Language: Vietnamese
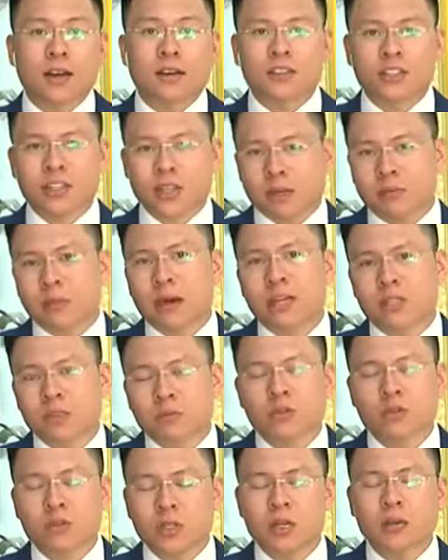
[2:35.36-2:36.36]
Chỉ là 3
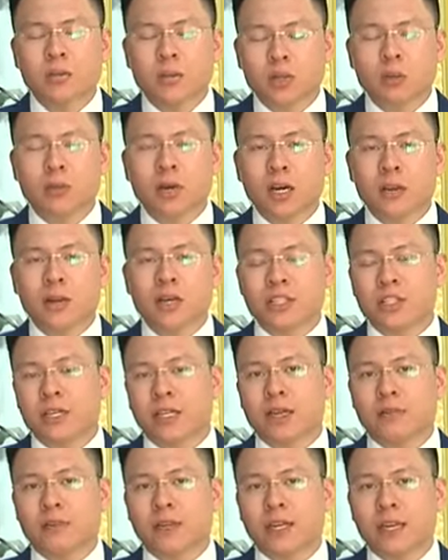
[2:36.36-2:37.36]
trong số những điểm yếu mà các bạn trẻ
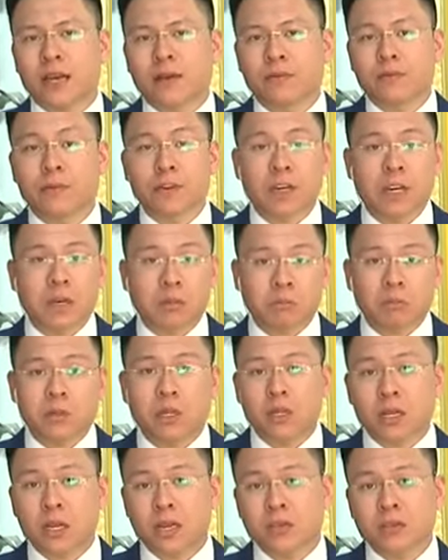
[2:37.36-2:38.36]
tại Việt Nam và đặc
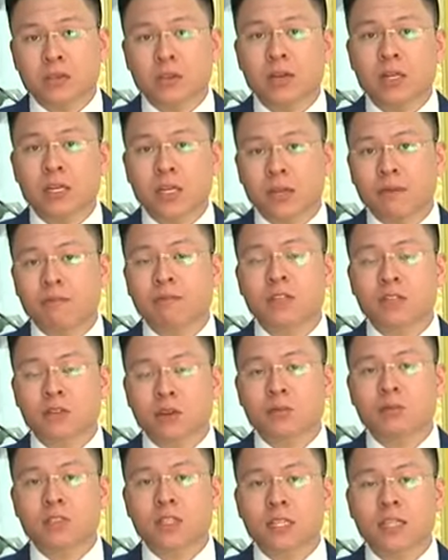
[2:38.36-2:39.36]
biệt là giới khởi nghiệp và du
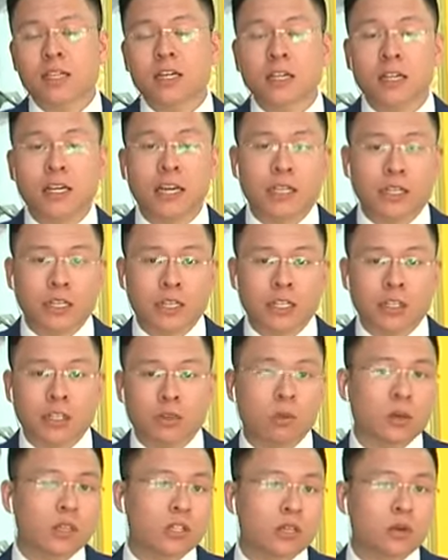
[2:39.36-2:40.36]
học sinh cần cải thiện
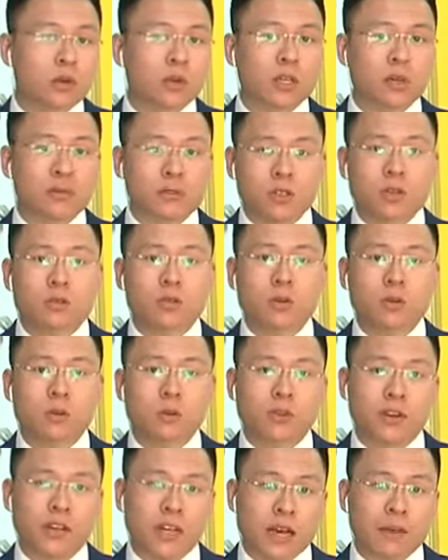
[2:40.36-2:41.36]
trong quá trình hội nhập sâu rộng
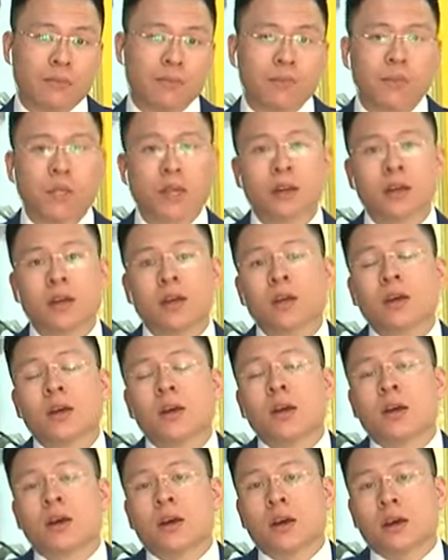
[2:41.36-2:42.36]
của Việt Nam.
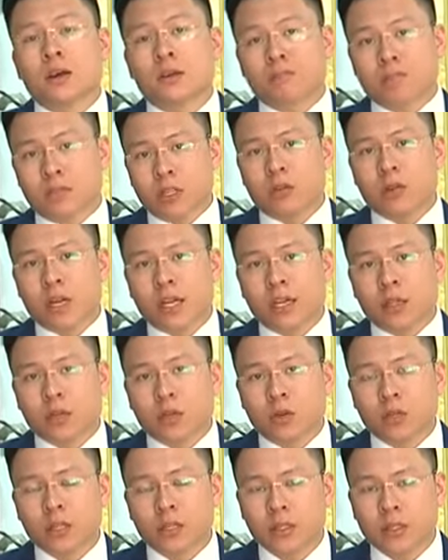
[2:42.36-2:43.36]
Điều này khiến
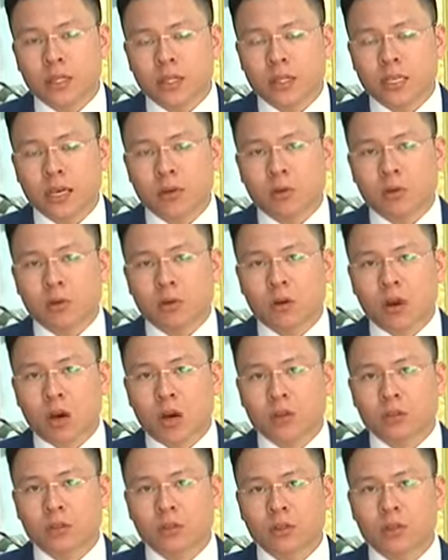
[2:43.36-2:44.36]
tôi nghĩ ra một câu
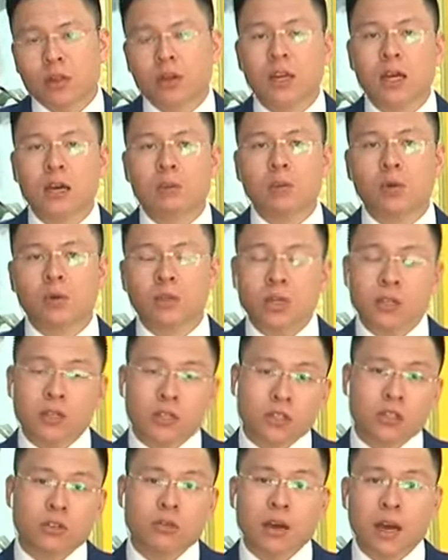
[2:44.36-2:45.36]
hỏi, đó là một đất
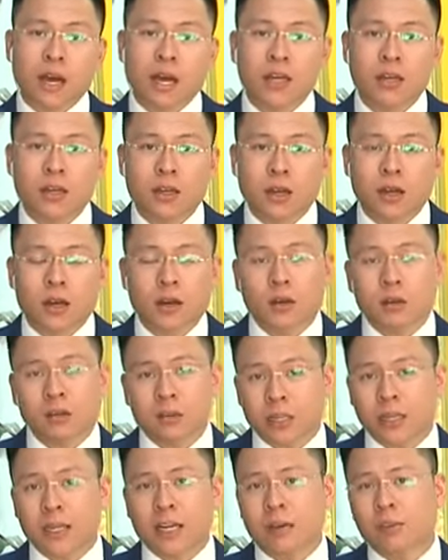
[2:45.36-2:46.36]
nước châu Á có
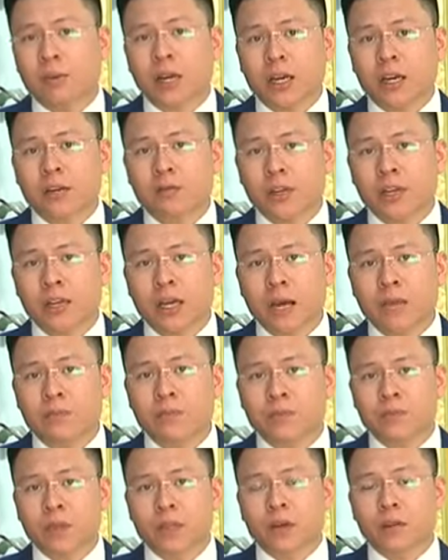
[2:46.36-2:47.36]
thể kém cạnh hơn Việt Nam
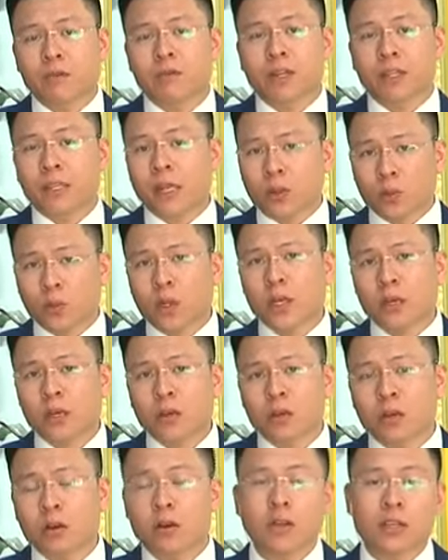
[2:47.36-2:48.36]
về tài nguyên,
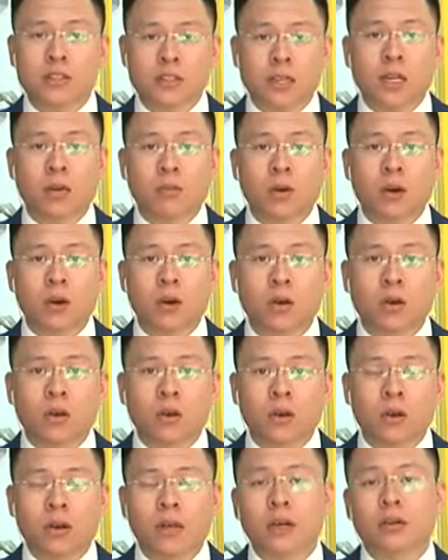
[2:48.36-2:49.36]
đó là Singapore,
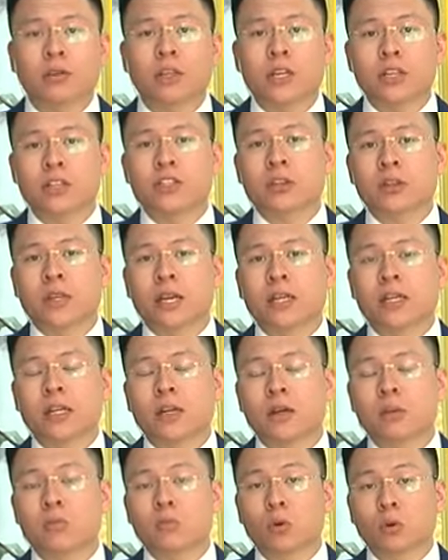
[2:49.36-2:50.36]
lại có thể trở
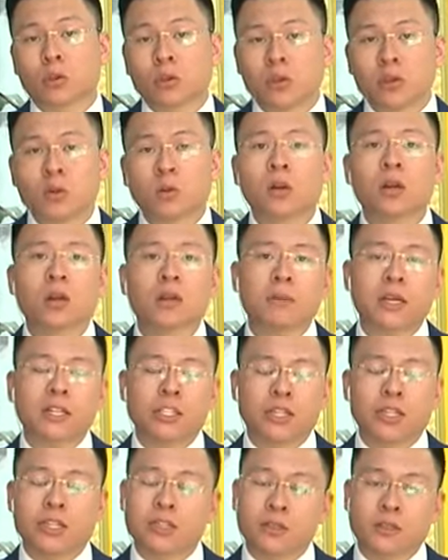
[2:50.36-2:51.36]
thành một cường quốc lớn mạnh
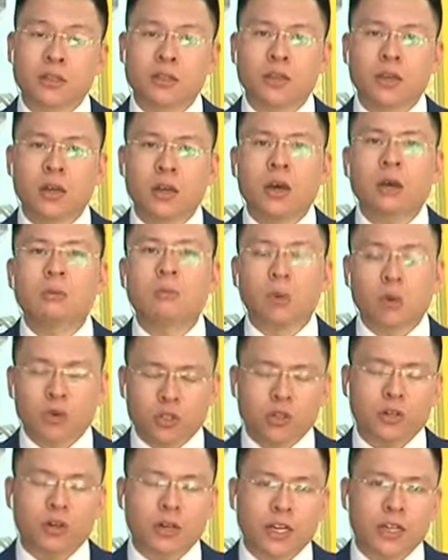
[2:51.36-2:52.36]
trên thế giới. Mấu
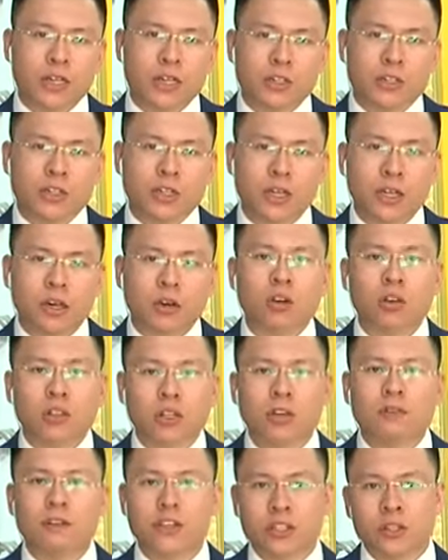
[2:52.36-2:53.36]
chốt ở đây chính là con
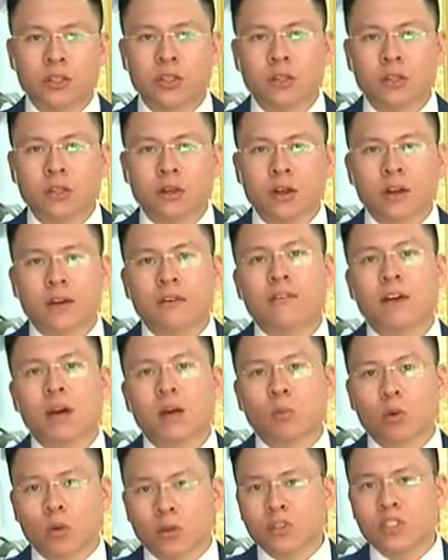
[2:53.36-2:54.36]
người và trí thức. Và
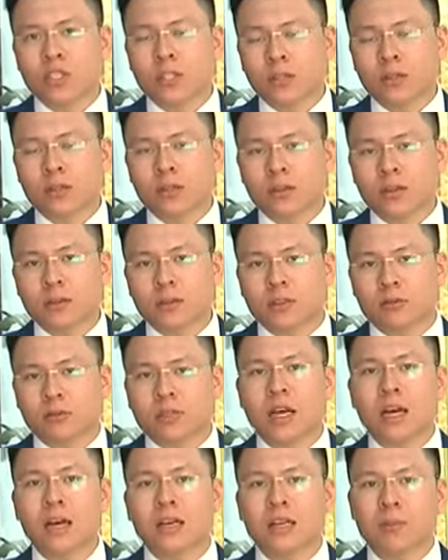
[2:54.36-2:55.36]
muốn có trí thức, chúng
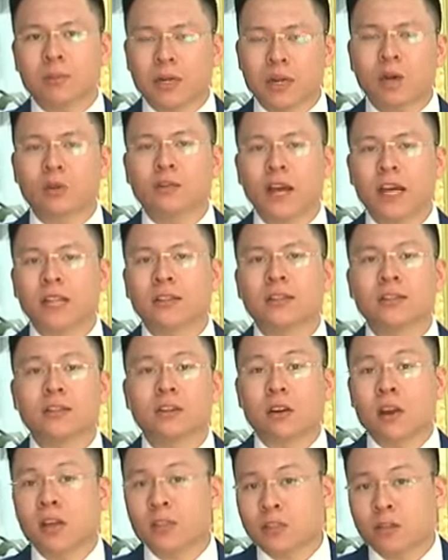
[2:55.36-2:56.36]
ta nên bắt đầu vào hai từ
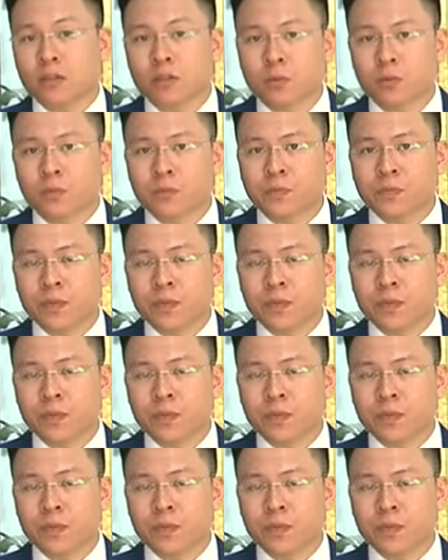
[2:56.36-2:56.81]
đó là giáo dục.